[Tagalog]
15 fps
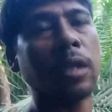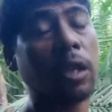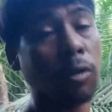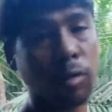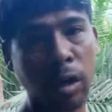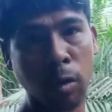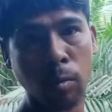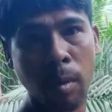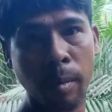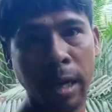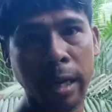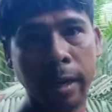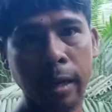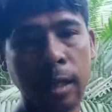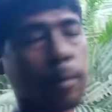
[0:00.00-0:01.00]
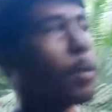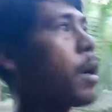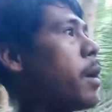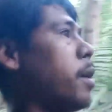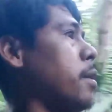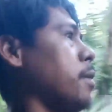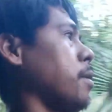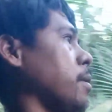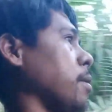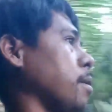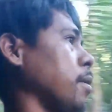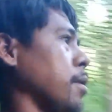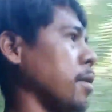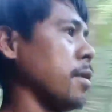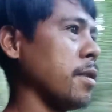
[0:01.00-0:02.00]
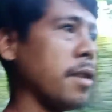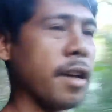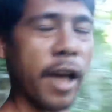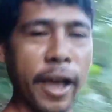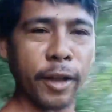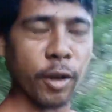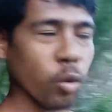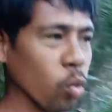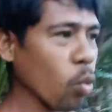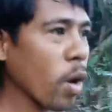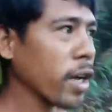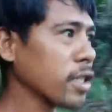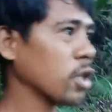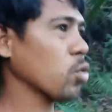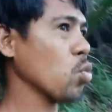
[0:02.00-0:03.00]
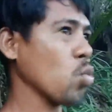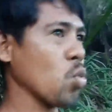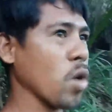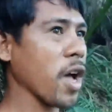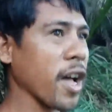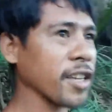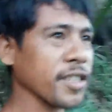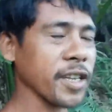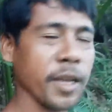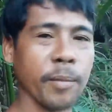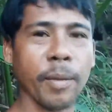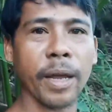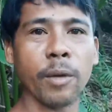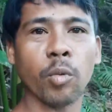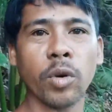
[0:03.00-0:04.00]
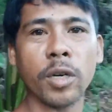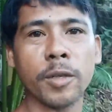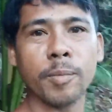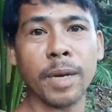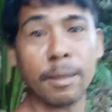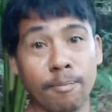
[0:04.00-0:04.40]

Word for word: dilon ta ko mamalikas ba I don't want to uh, see bad words